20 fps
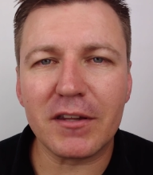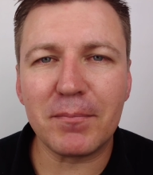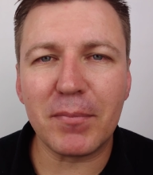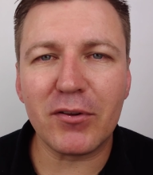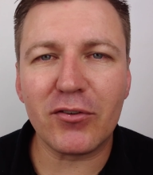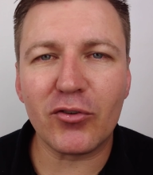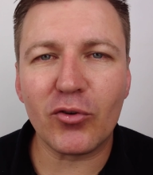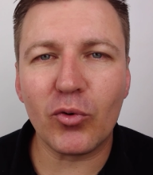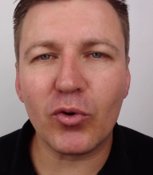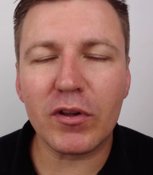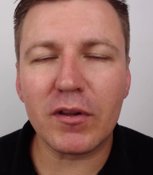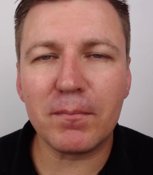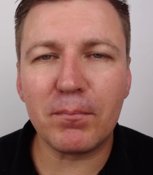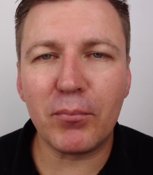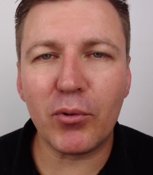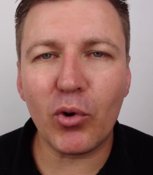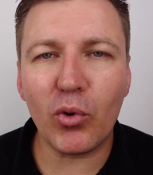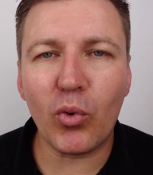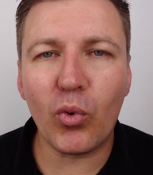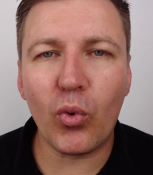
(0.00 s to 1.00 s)
pessoas
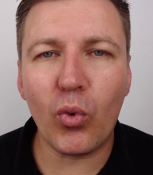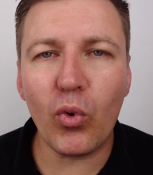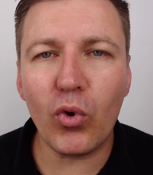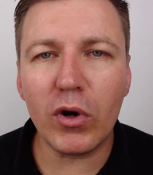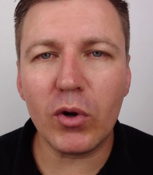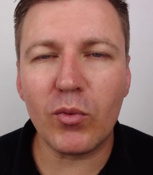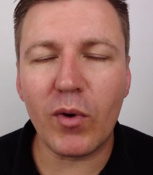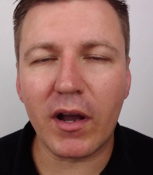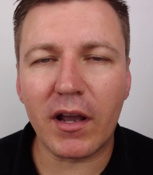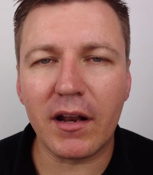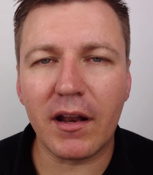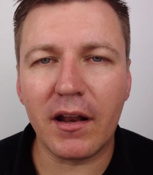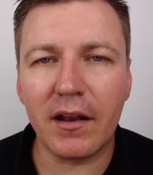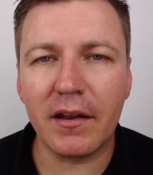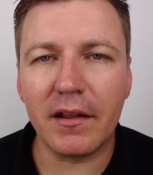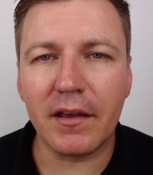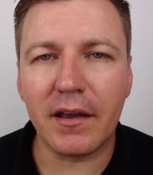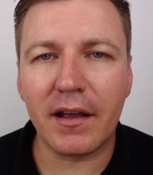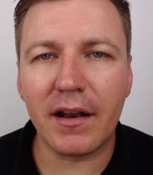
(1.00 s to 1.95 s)
procuram aquela ali.